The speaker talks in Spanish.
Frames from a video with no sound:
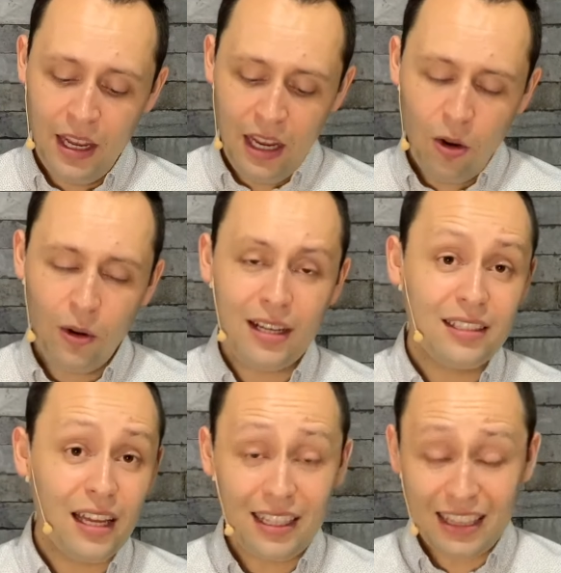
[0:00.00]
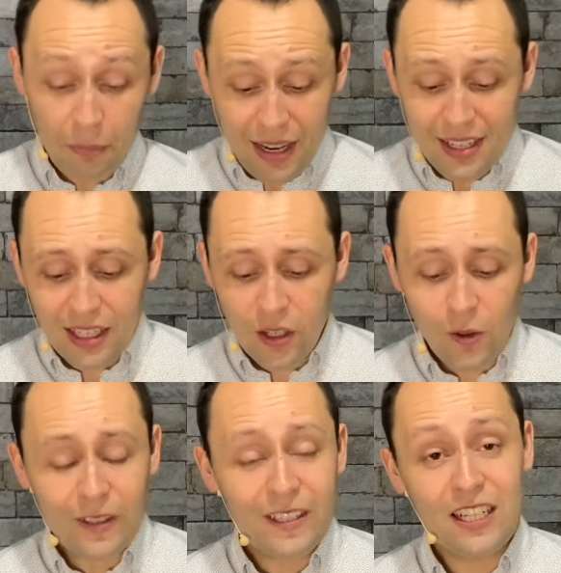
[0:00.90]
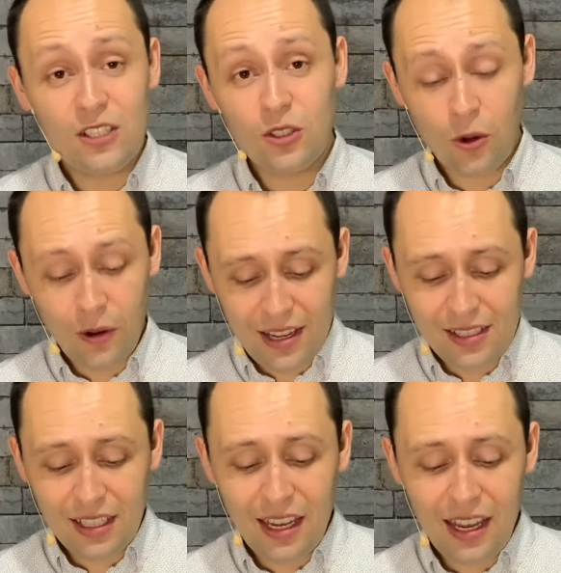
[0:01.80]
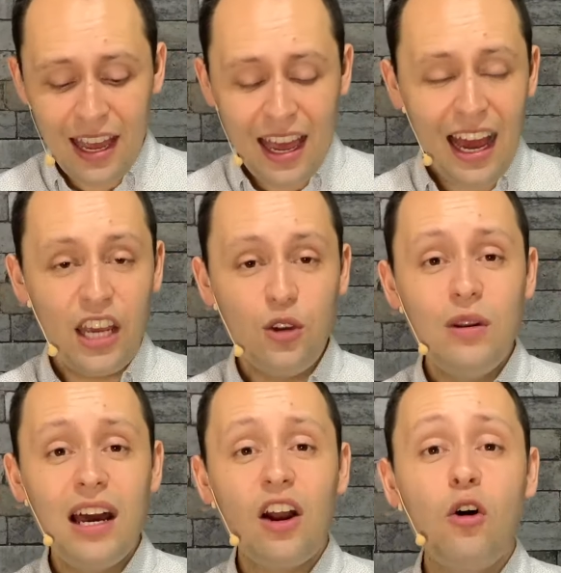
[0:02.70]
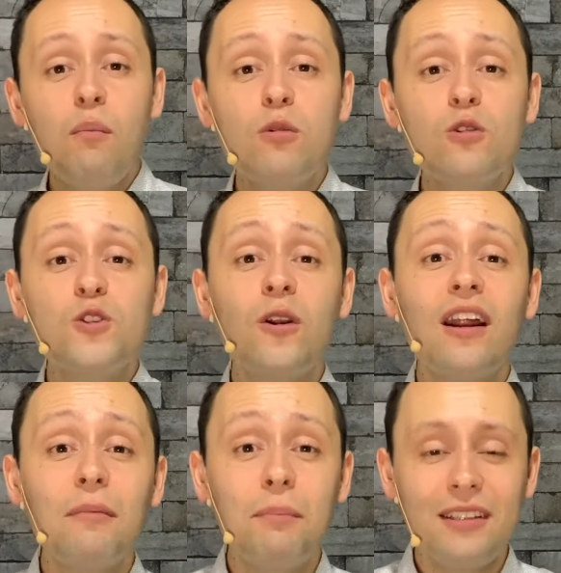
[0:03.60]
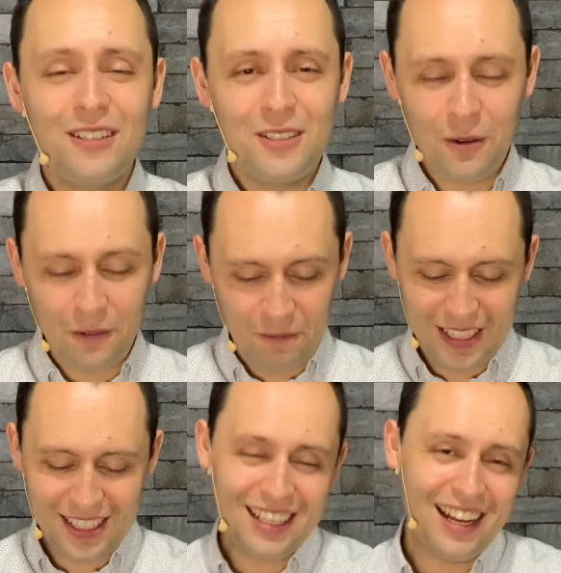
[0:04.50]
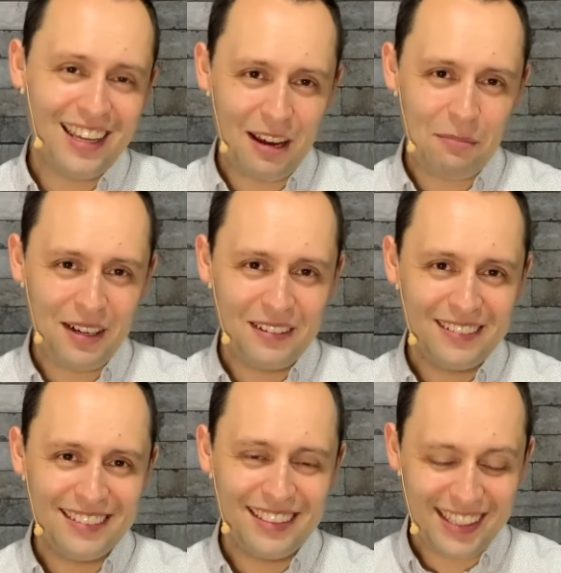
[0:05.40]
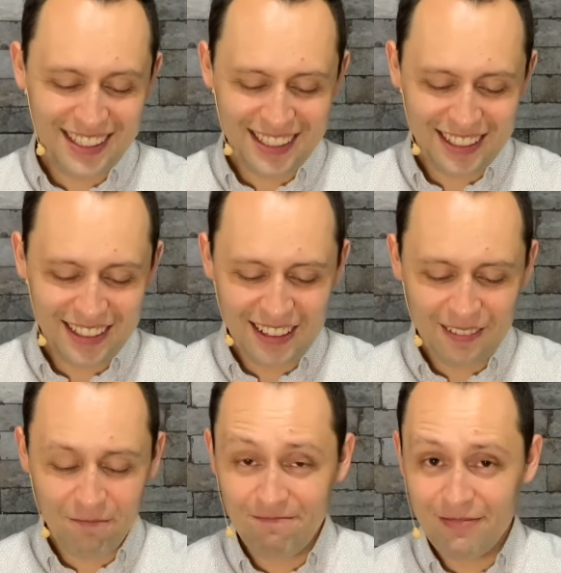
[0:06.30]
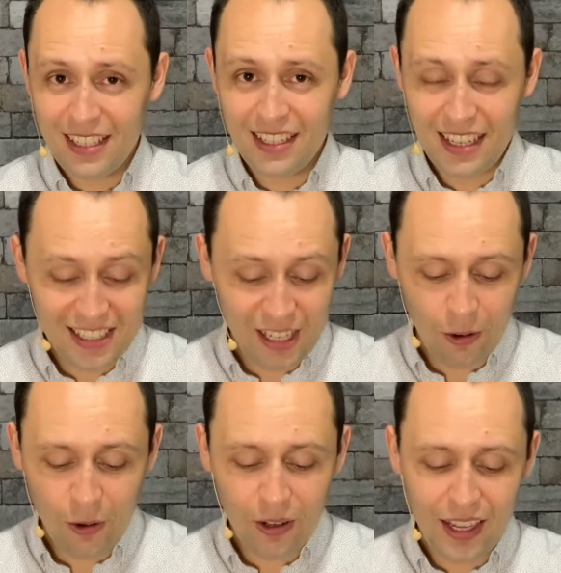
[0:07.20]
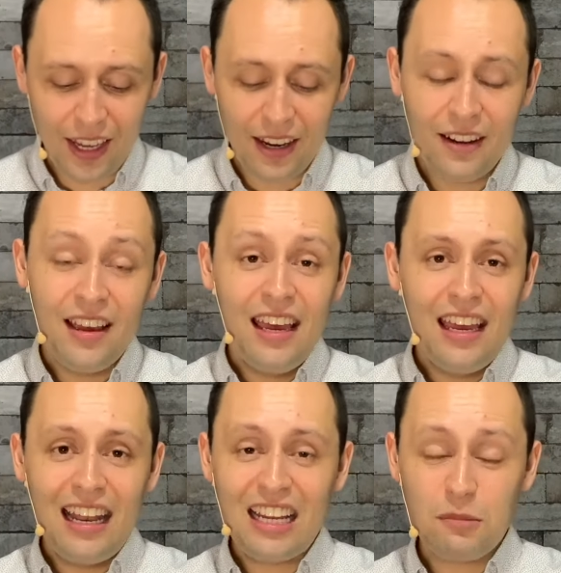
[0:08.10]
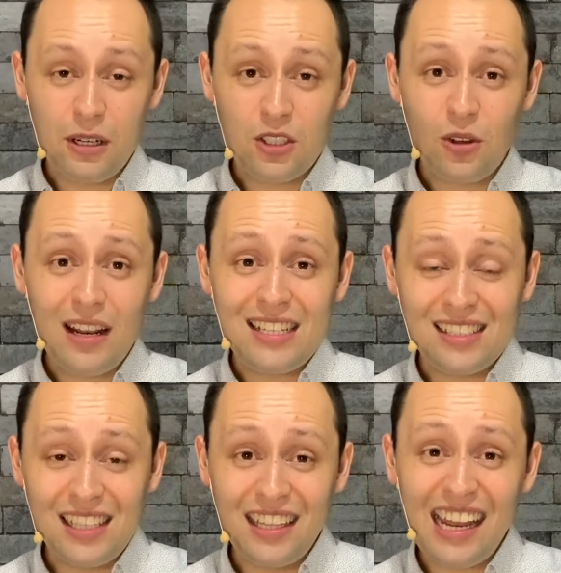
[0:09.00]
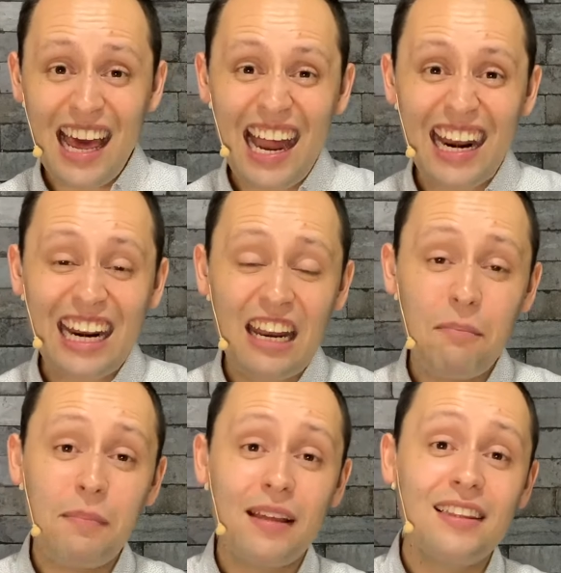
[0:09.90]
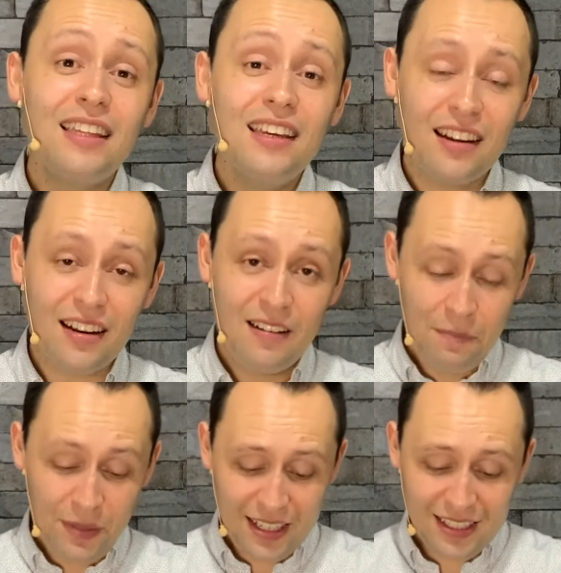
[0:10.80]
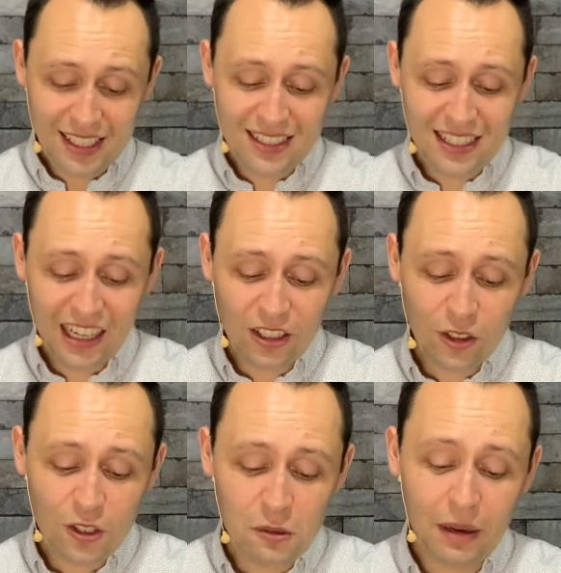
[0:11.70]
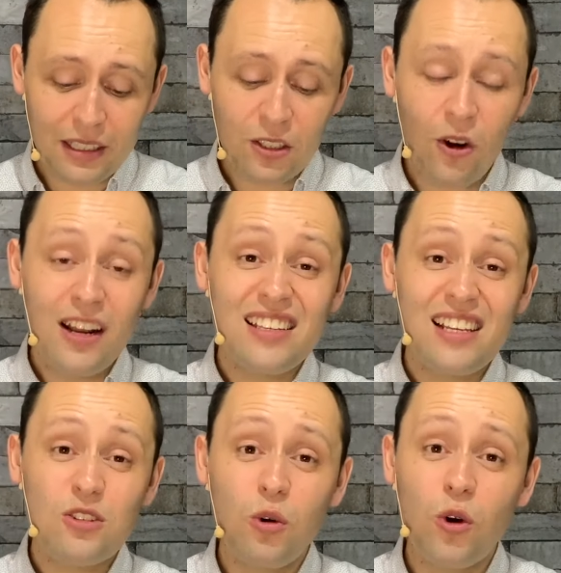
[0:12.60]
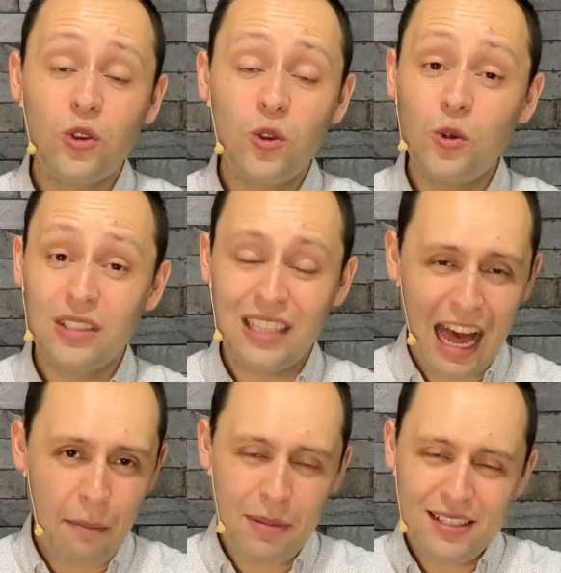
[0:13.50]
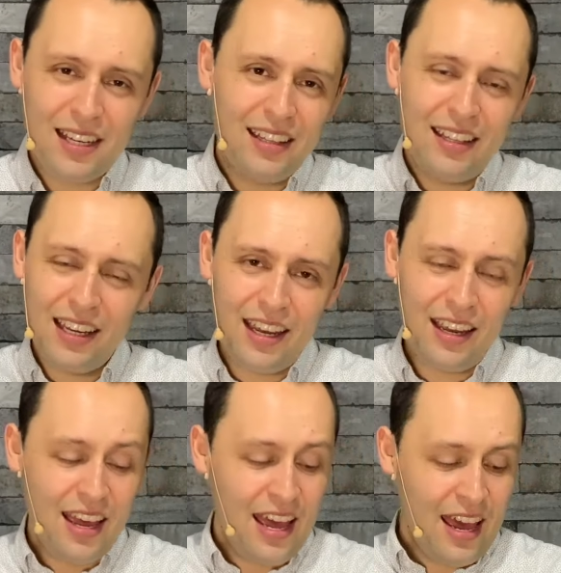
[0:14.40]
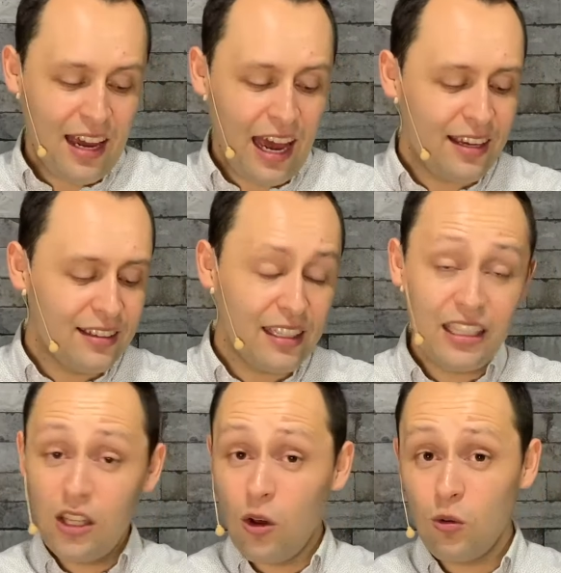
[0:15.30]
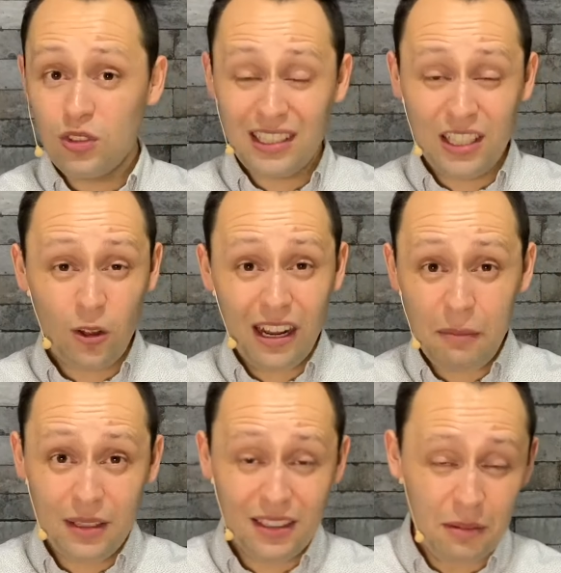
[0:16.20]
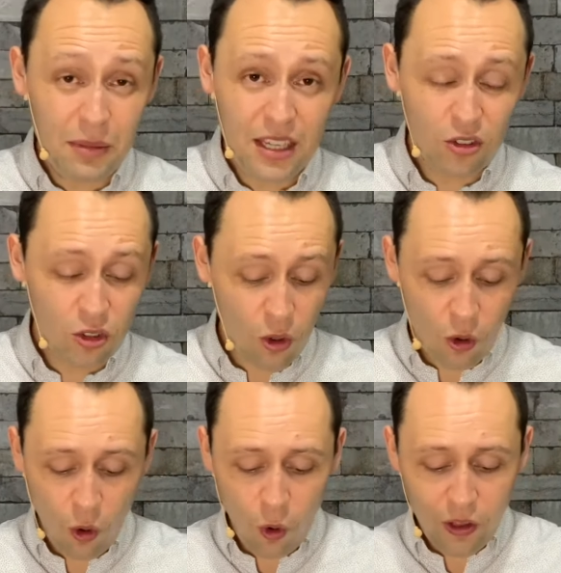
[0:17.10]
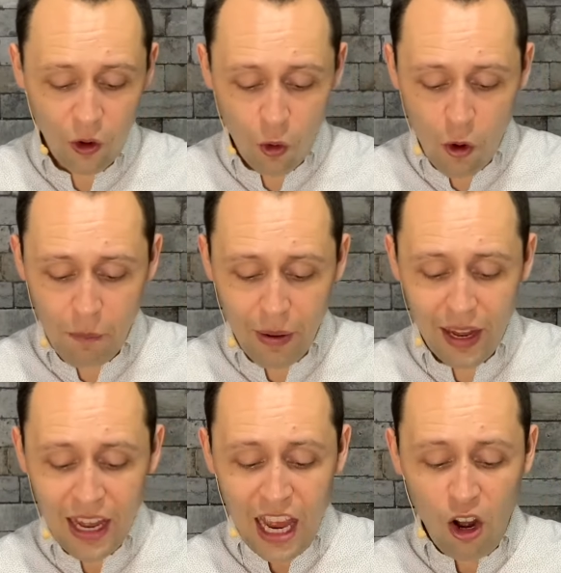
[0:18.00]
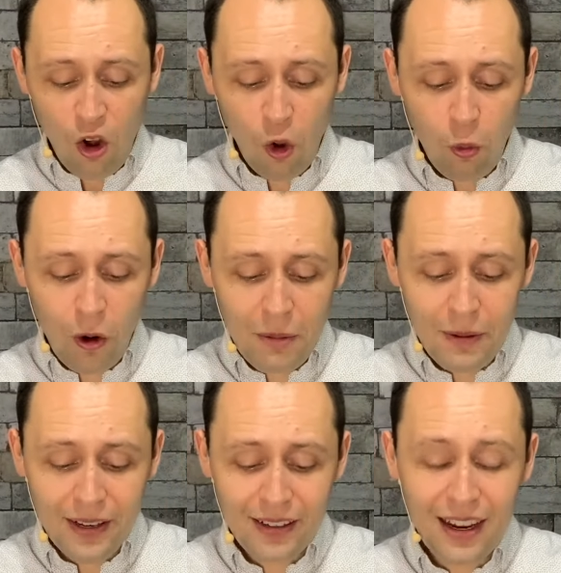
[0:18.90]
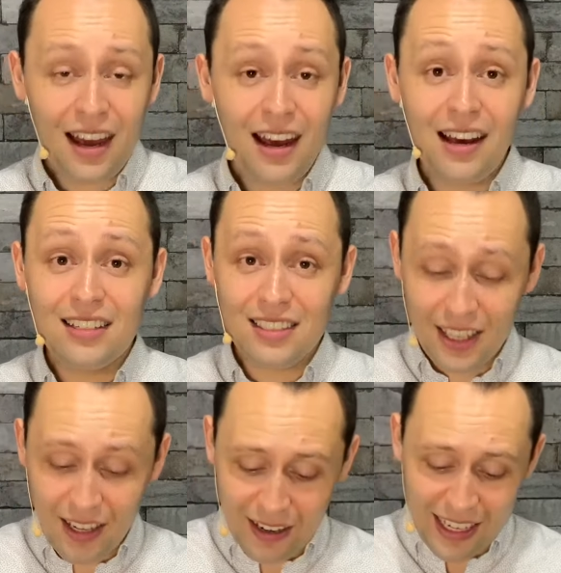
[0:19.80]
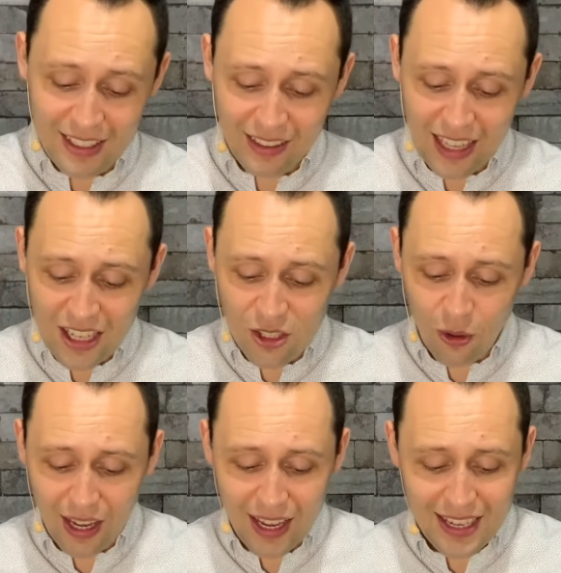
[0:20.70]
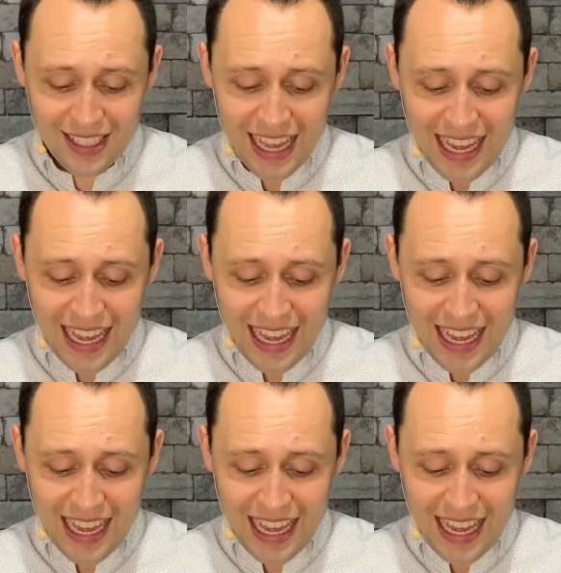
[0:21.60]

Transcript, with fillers: Lo que está también enseñando el texto es que hay una compulsión a repetición, así se le llama, eh, en, psicología, las personas tienden a repetir este, ciertos patrones de su conducta, a pesar de que hayan tenido un sentido de arrepentimiento o de culpa, lo vuelven a hacer. Ese texto que es